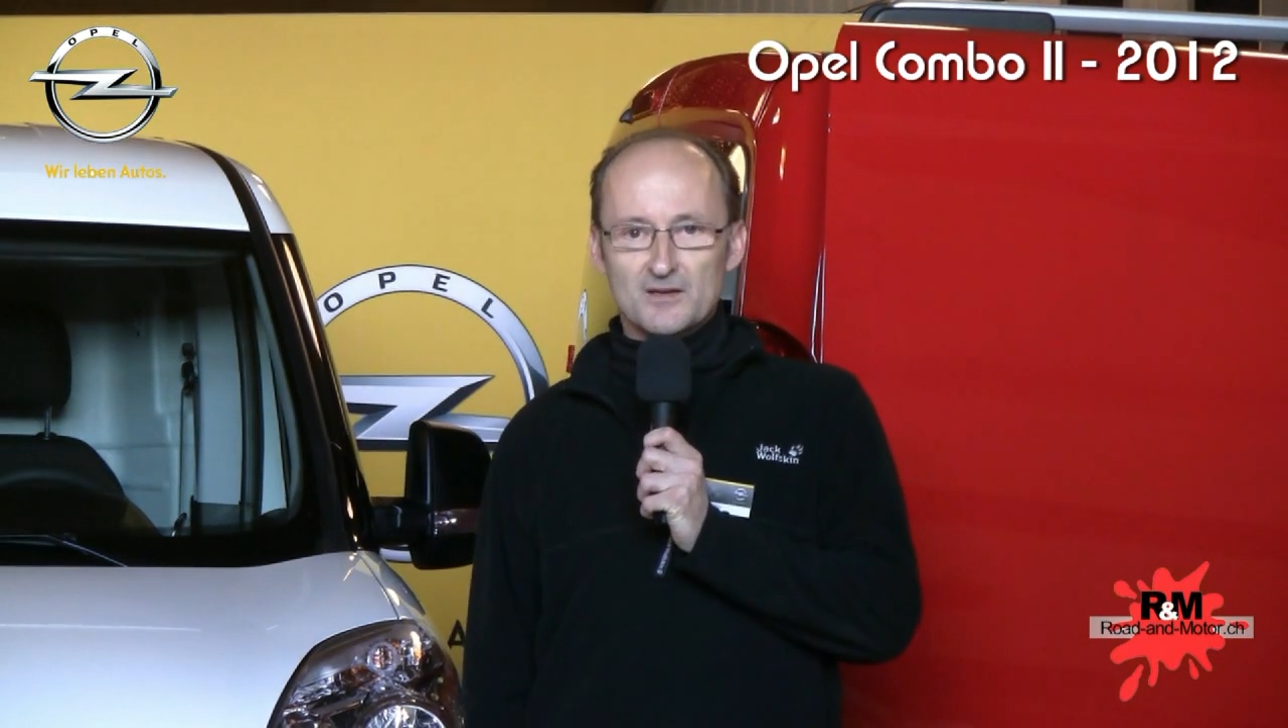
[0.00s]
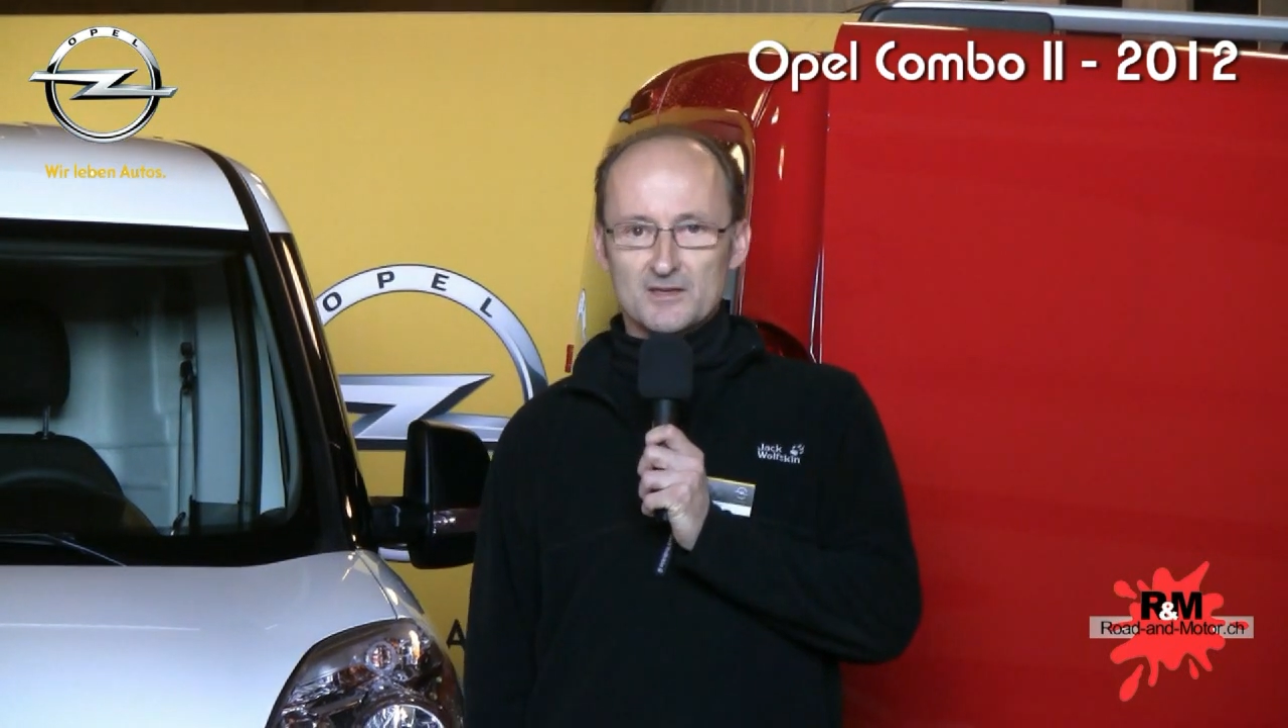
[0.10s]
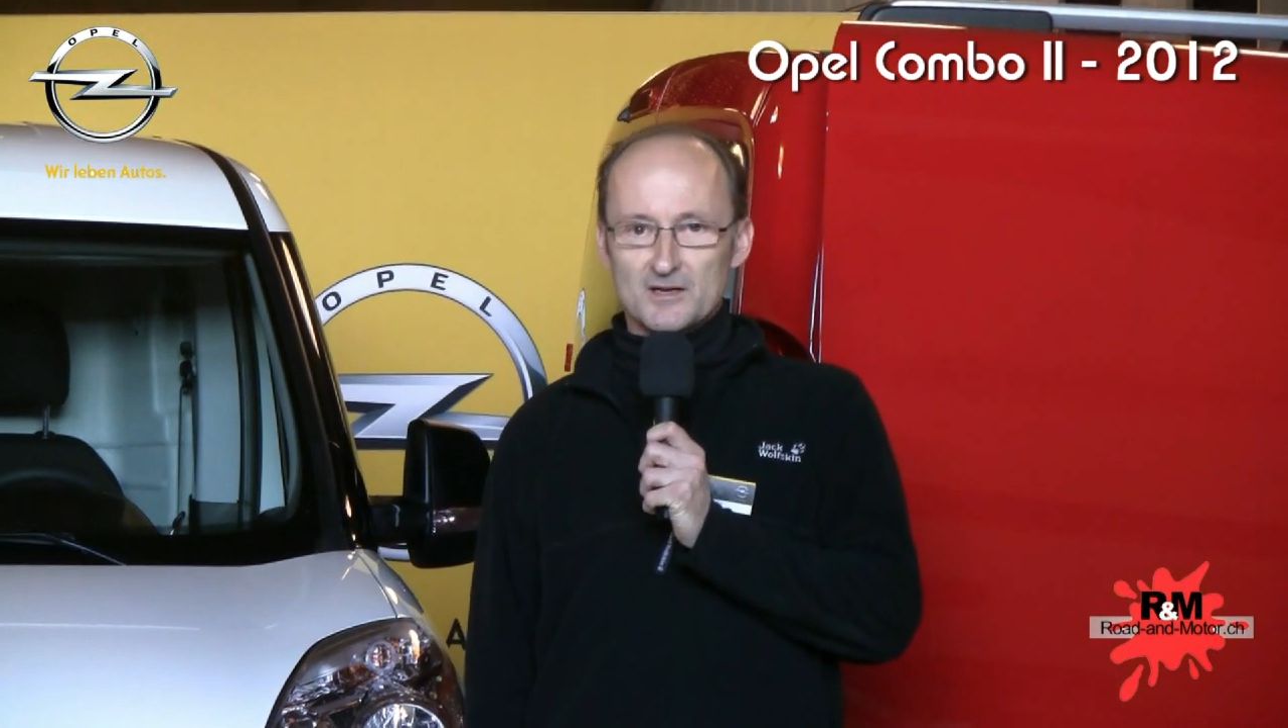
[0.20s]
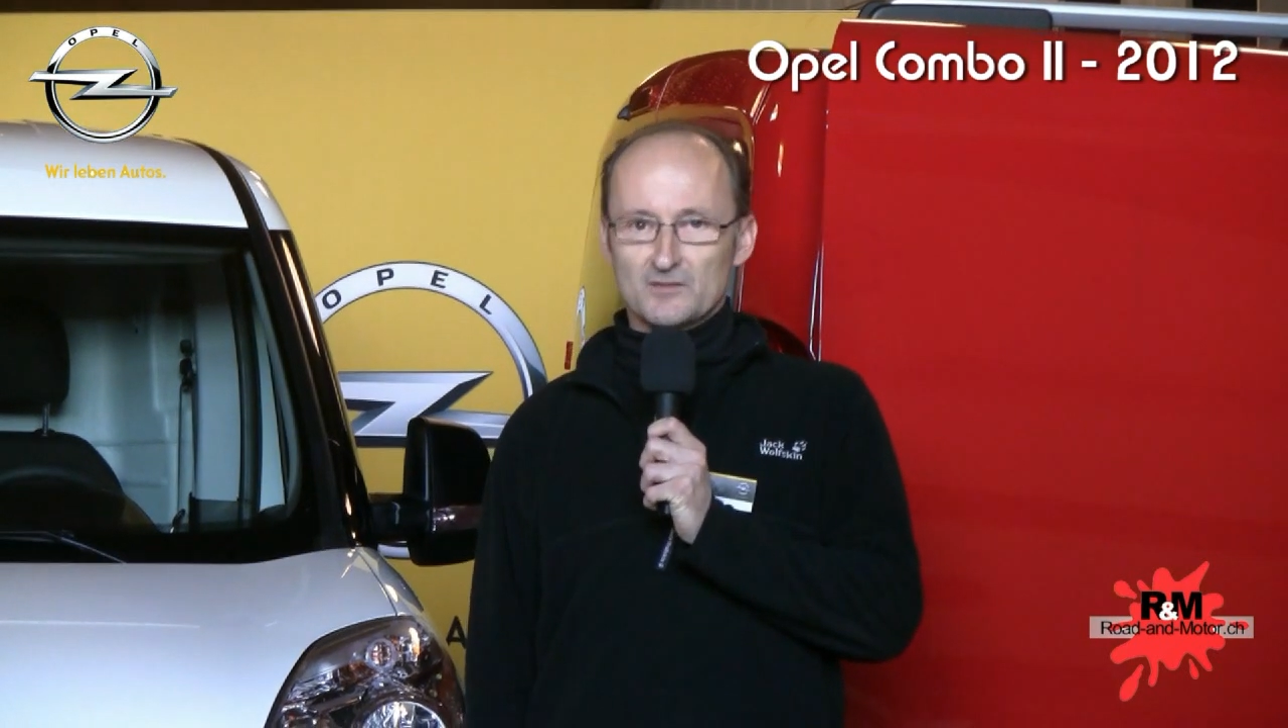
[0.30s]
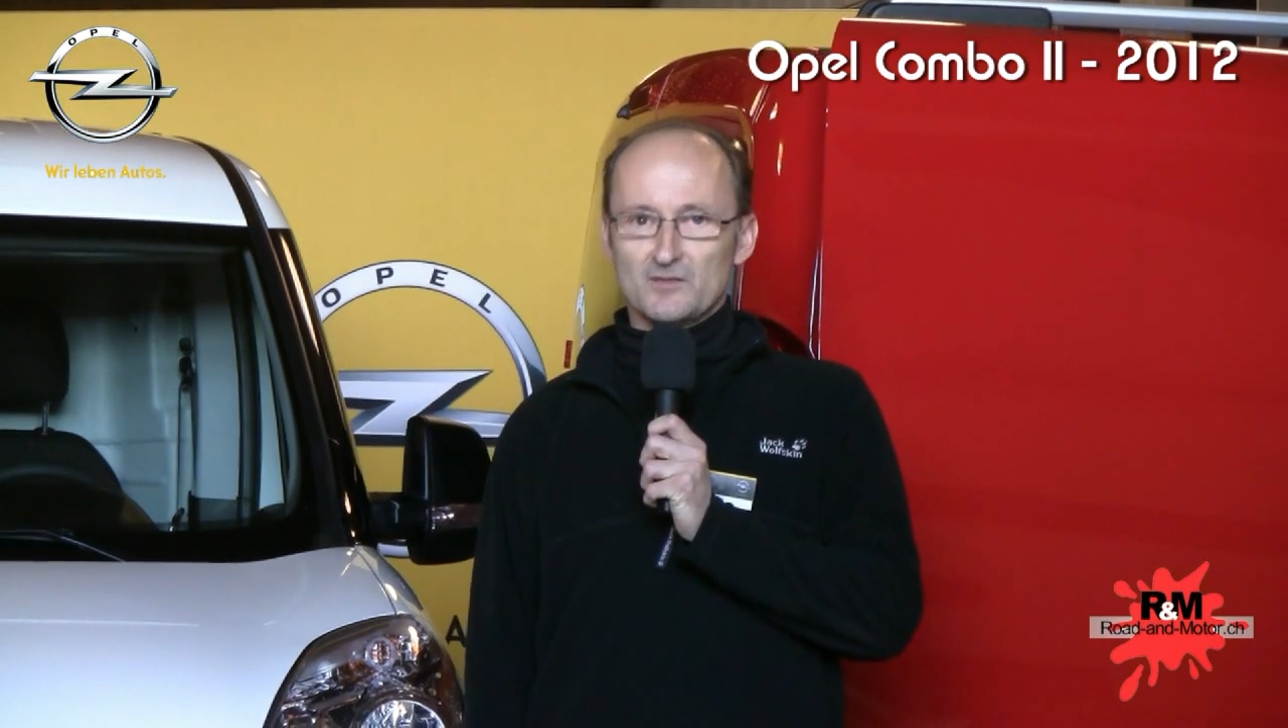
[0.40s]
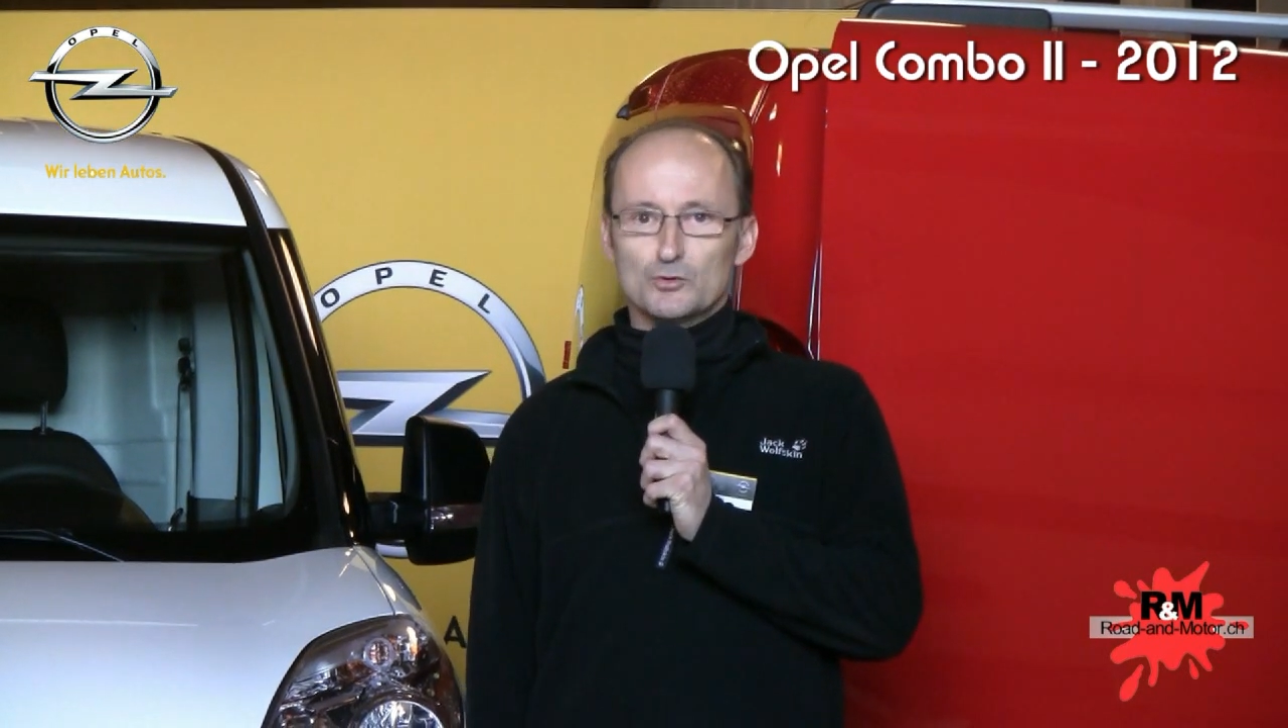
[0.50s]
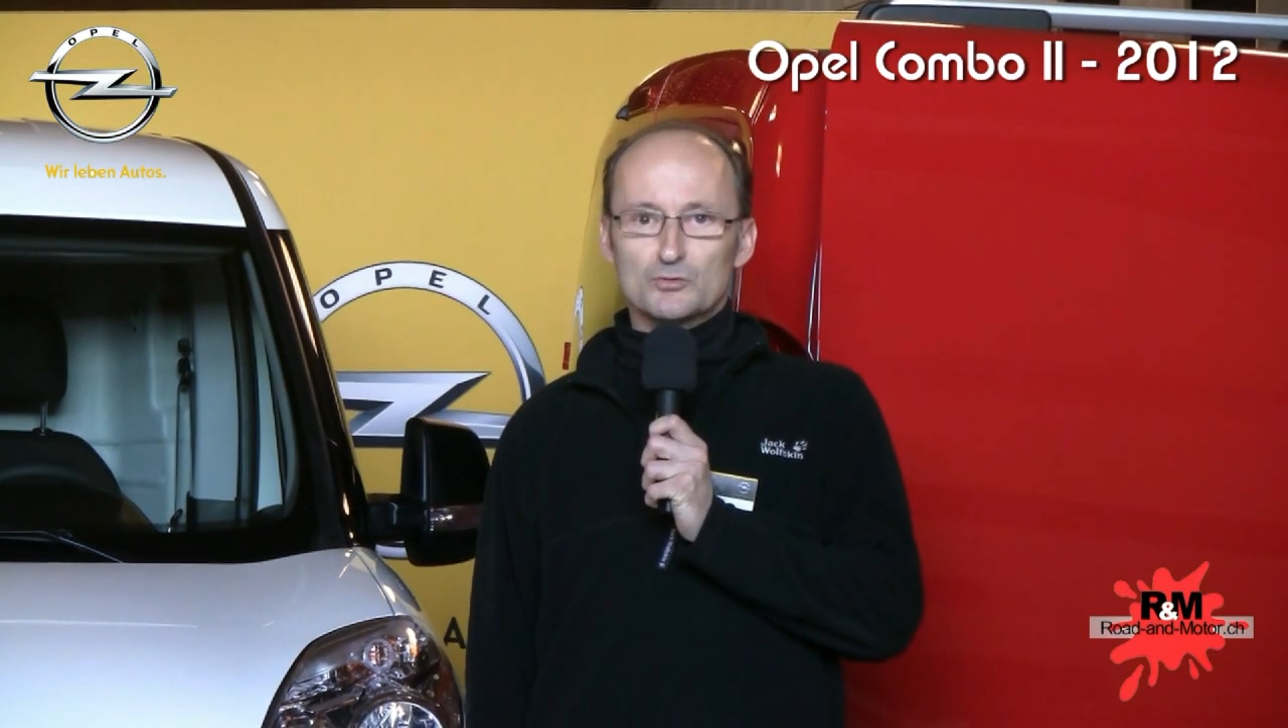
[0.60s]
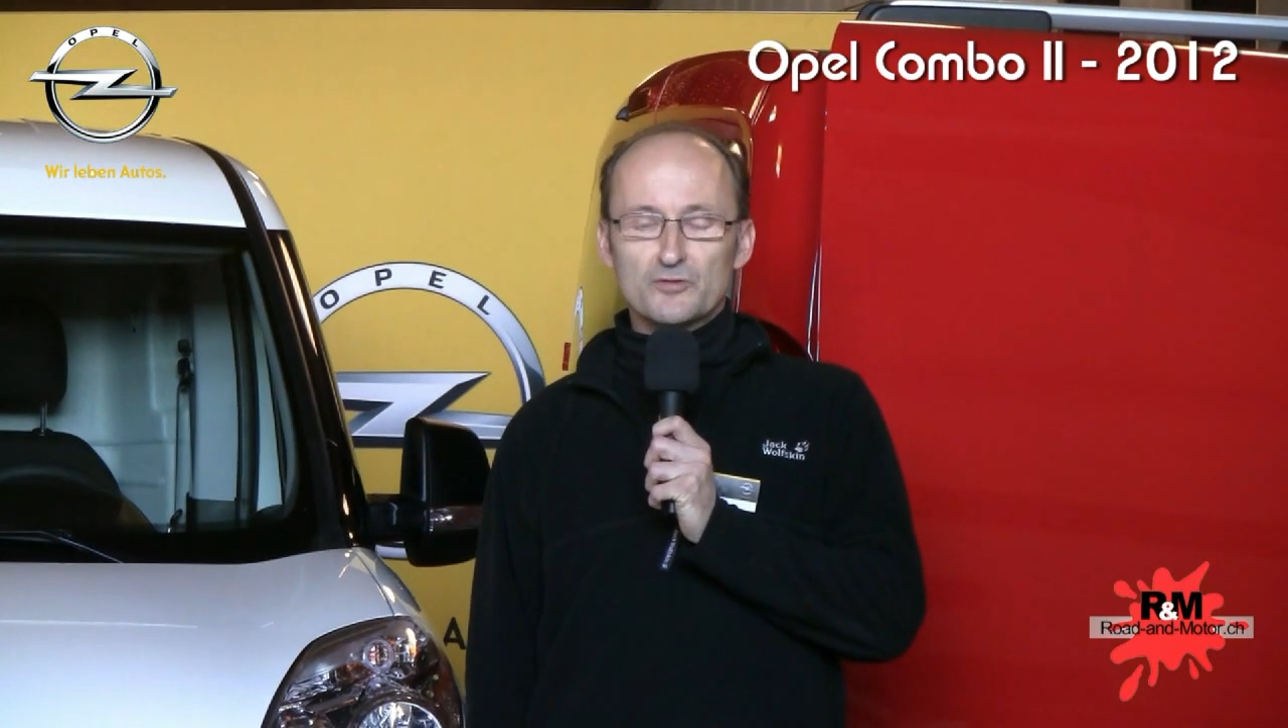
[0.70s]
Generation